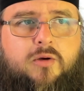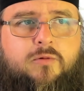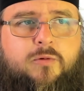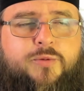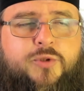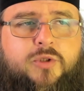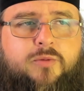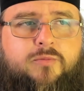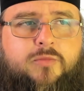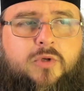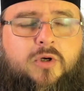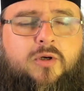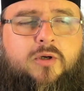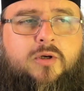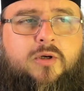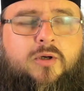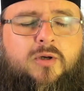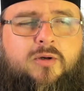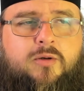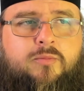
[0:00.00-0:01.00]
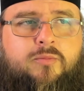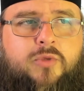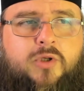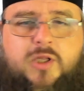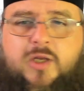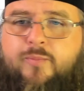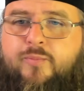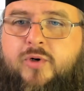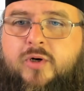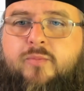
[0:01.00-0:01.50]
в общем, а,
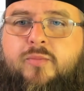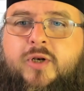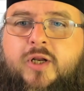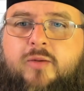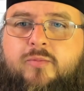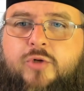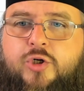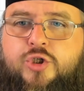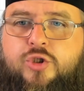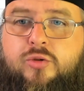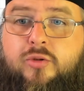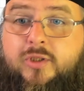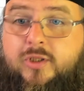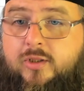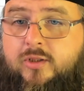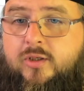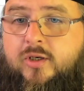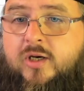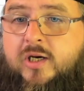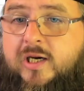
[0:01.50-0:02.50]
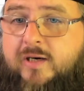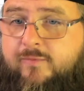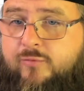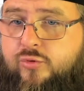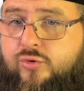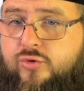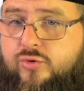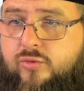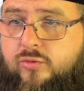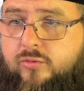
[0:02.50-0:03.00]
была проблема, что где-то к
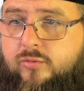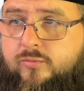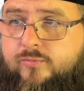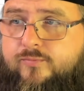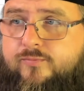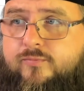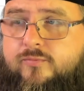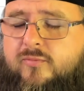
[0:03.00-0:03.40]
августу